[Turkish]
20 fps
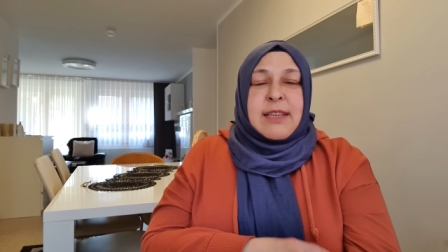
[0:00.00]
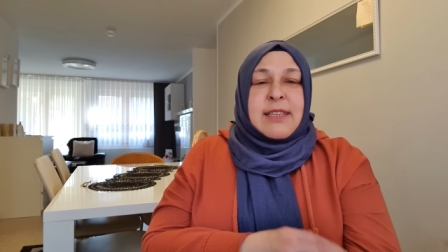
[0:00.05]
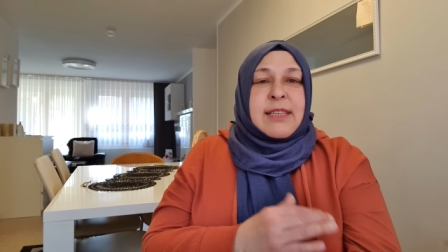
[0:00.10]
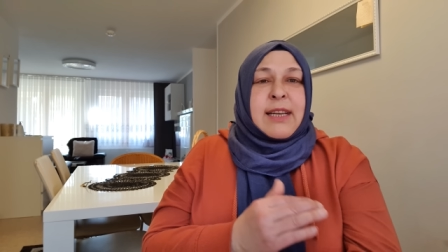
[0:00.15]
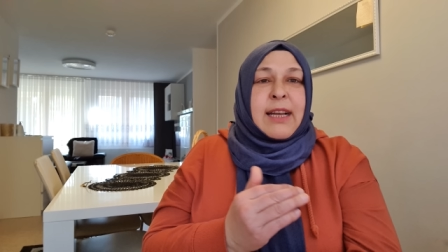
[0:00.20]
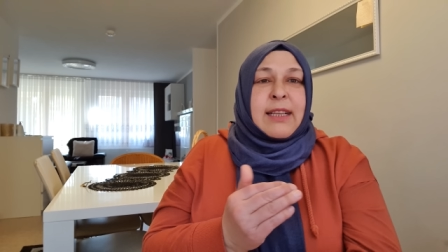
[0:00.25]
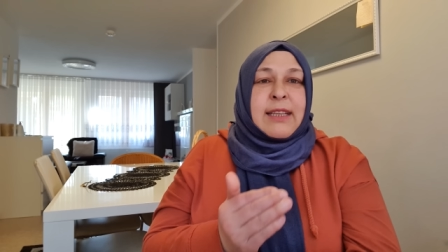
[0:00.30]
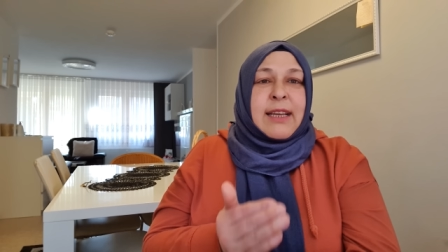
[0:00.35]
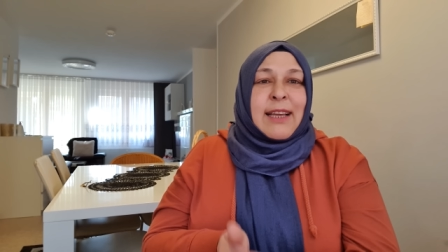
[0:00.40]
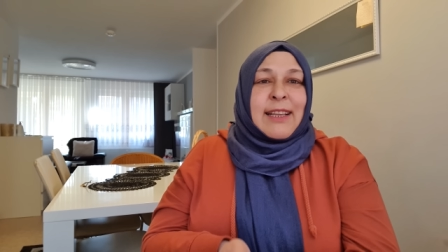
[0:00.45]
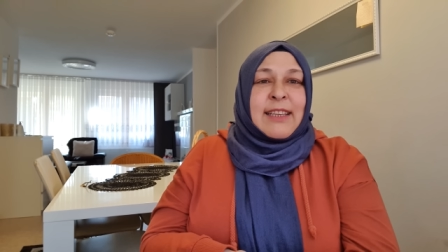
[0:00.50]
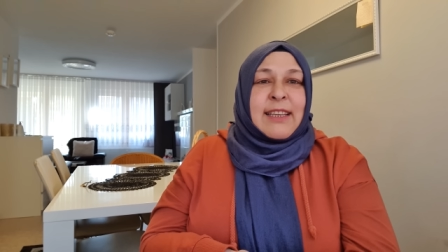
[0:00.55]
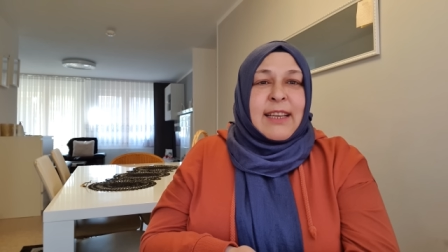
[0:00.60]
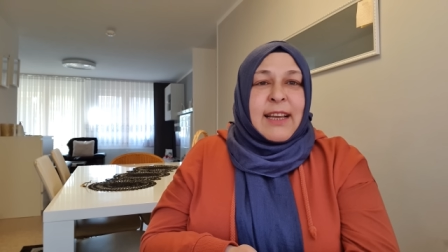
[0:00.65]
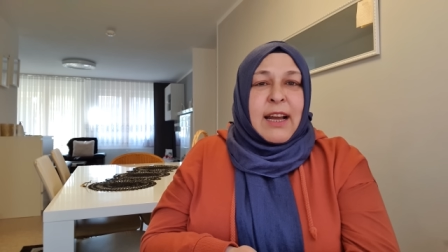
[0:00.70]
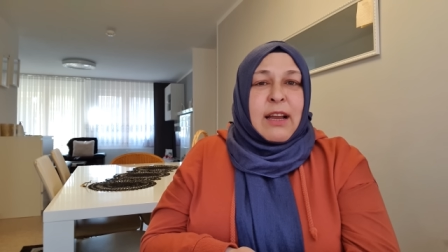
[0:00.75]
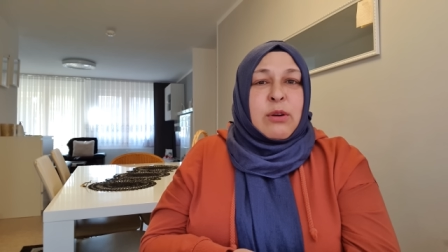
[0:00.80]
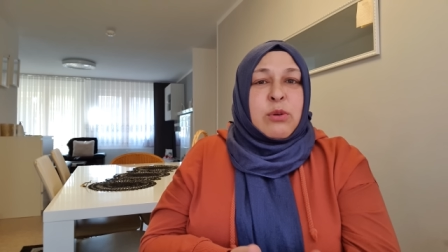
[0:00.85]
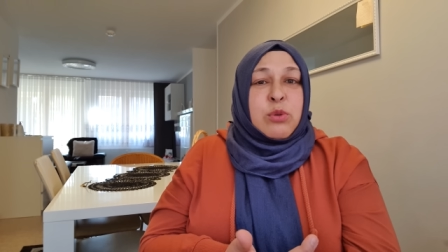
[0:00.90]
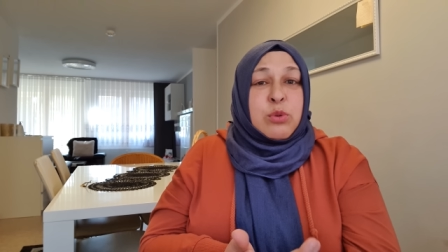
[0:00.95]
Zaten
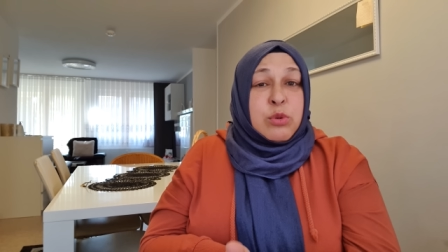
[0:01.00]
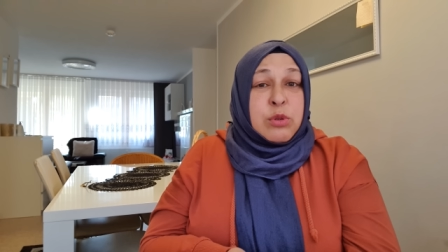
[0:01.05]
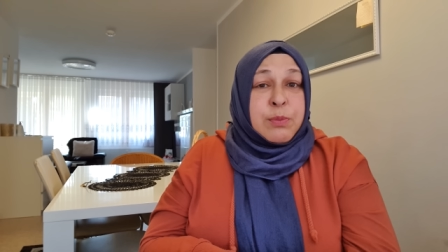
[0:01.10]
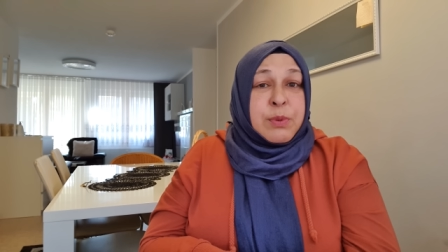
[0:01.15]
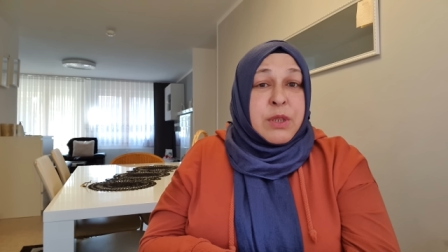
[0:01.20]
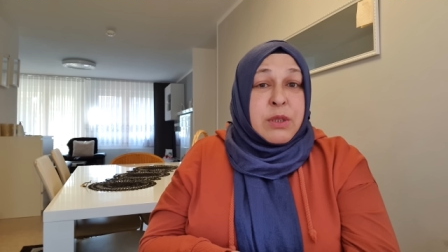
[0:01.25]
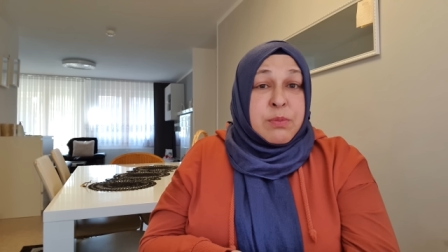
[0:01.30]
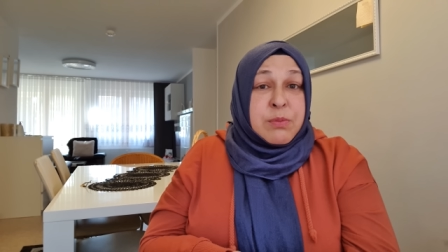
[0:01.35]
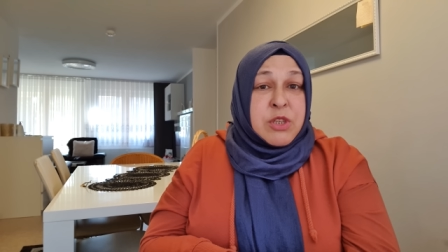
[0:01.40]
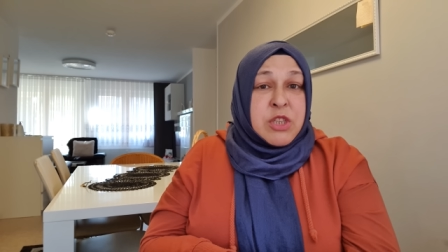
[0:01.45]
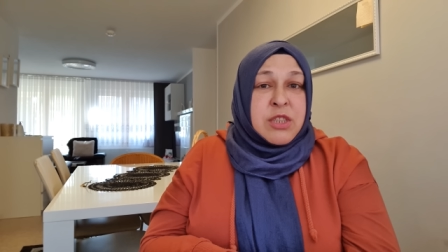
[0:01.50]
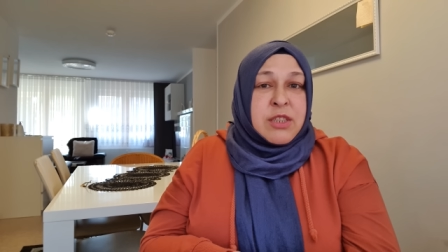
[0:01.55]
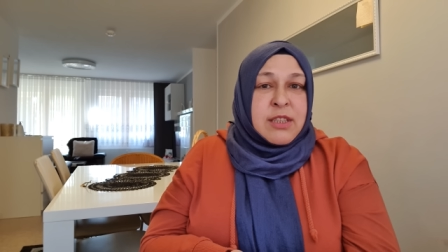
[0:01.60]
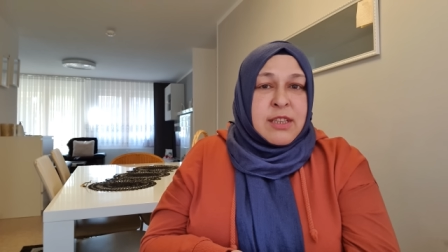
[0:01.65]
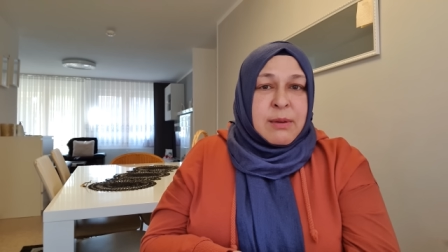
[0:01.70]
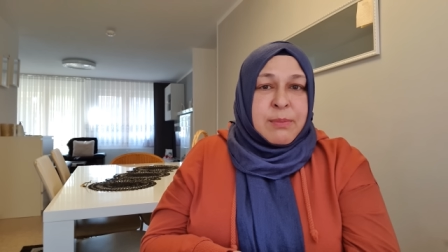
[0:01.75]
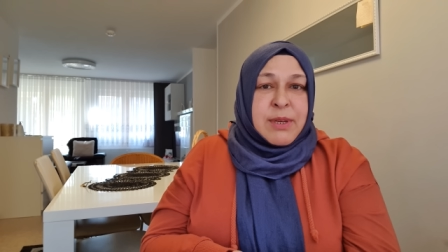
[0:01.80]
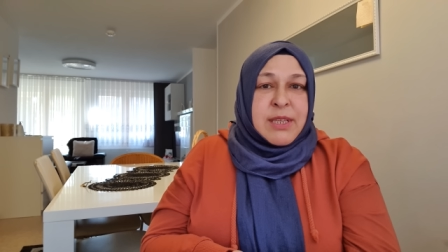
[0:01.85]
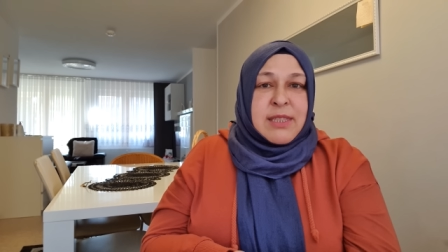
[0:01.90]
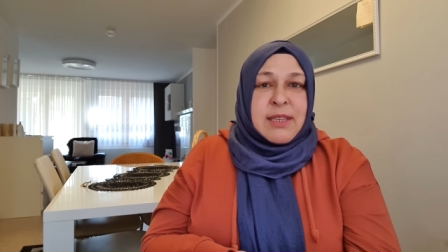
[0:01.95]
diğer kutu bitmişti
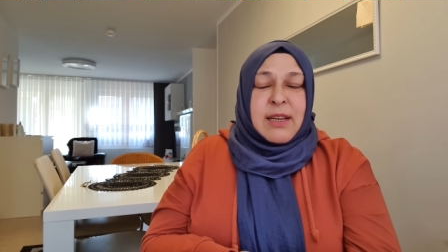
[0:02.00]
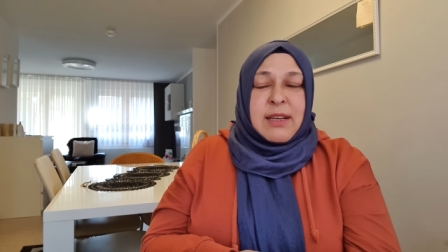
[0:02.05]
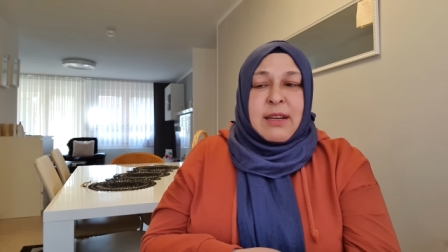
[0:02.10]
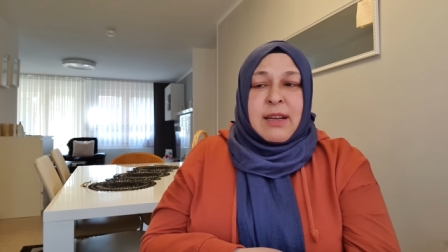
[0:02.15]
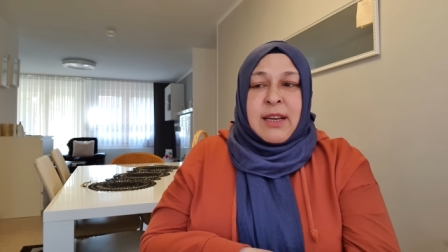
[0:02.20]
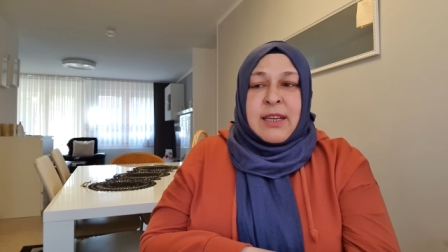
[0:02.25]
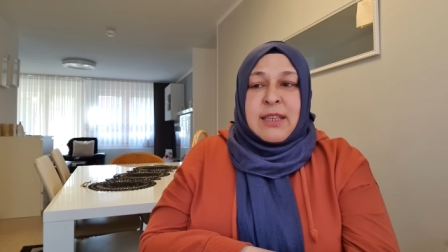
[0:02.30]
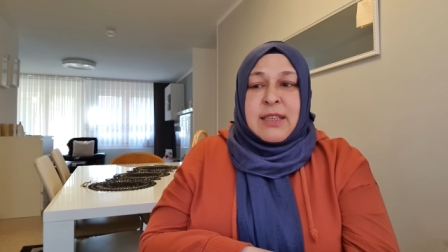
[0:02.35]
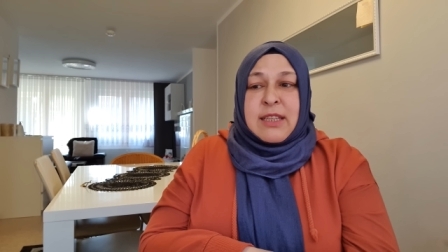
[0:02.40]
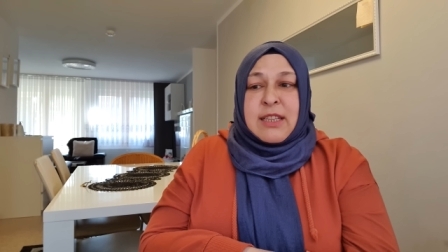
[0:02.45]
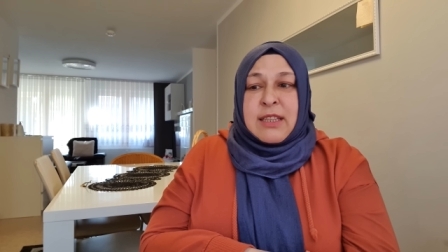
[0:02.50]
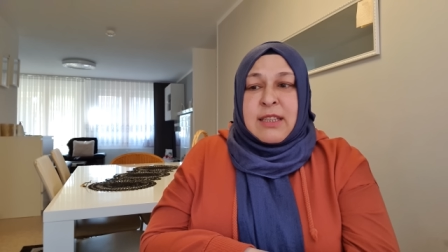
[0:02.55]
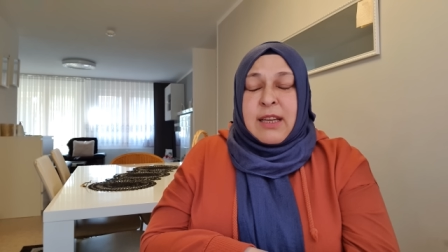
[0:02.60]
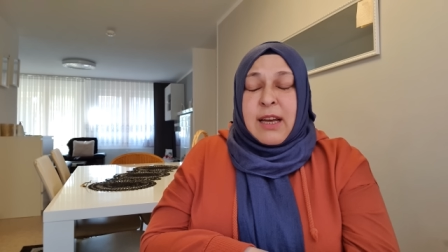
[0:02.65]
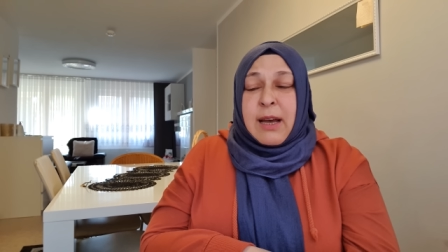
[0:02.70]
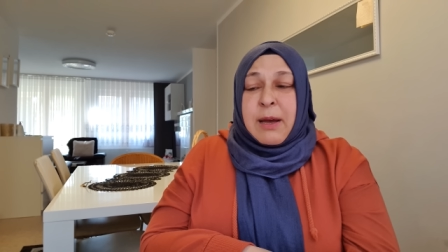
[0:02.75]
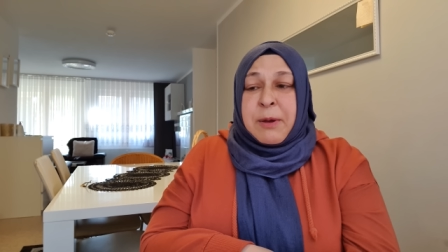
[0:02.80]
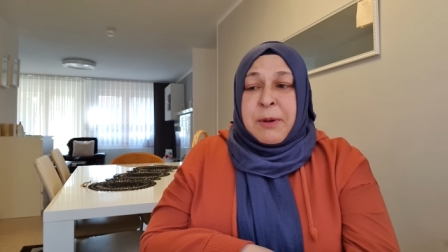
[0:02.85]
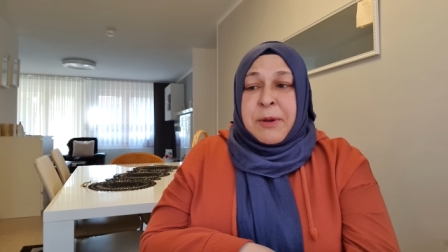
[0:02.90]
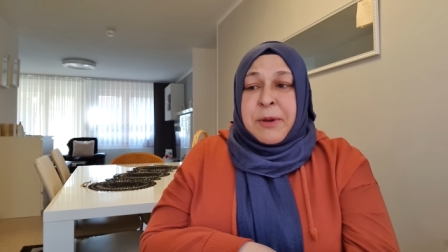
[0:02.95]
Ramazan
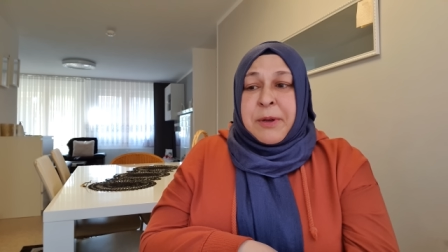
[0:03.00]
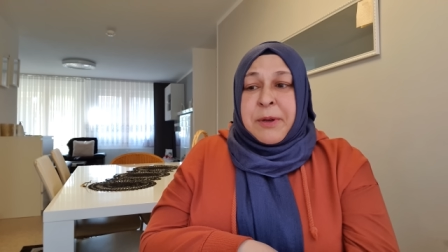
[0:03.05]
ayında.